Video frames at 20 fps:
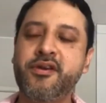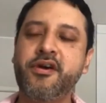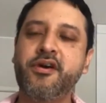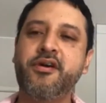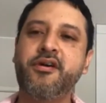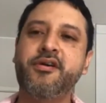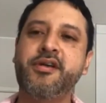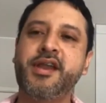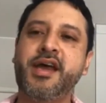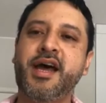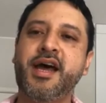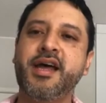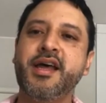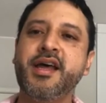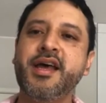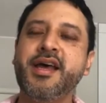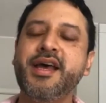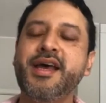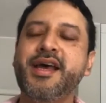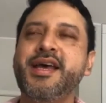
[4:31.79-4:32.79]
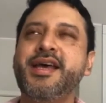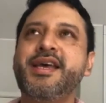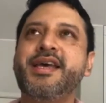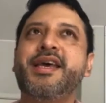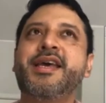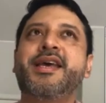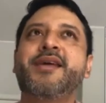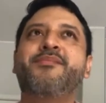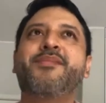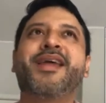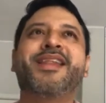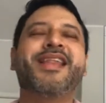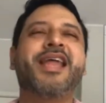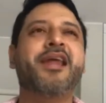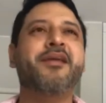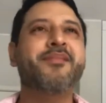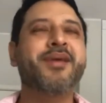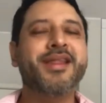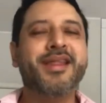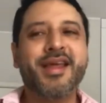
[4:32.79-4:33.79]
y meterme de lleno,
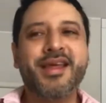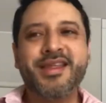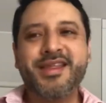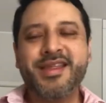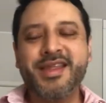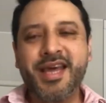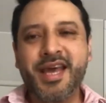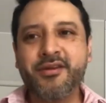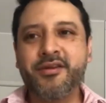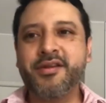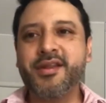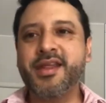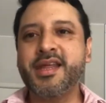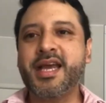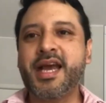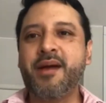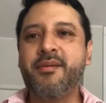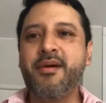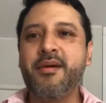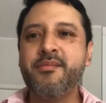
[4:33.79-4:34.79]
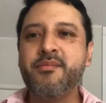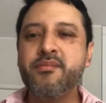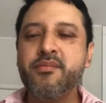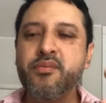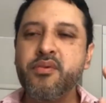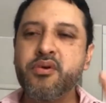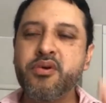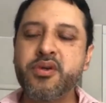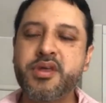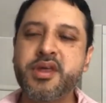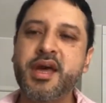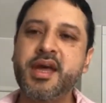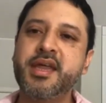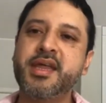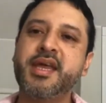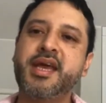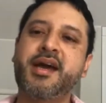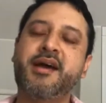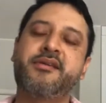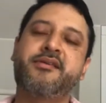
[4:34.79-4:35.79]
dedicaba mucha dedicación de
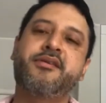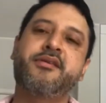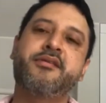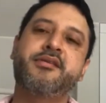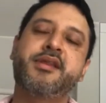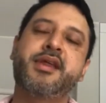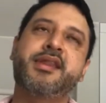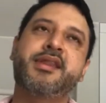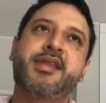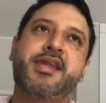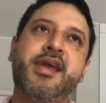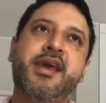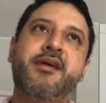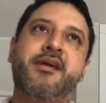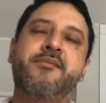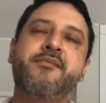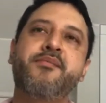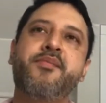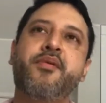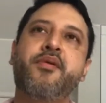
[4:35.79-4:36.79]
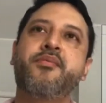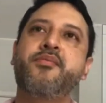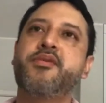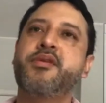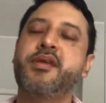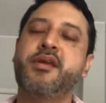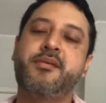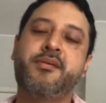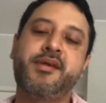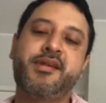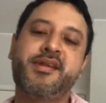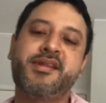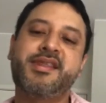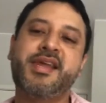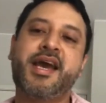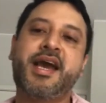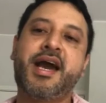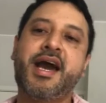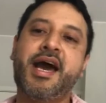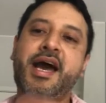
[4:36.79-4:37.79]
tiempo, muchas veces dejar mi
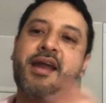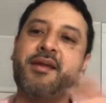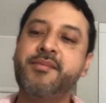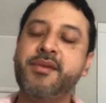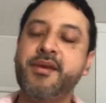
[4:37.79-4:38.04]
empleo que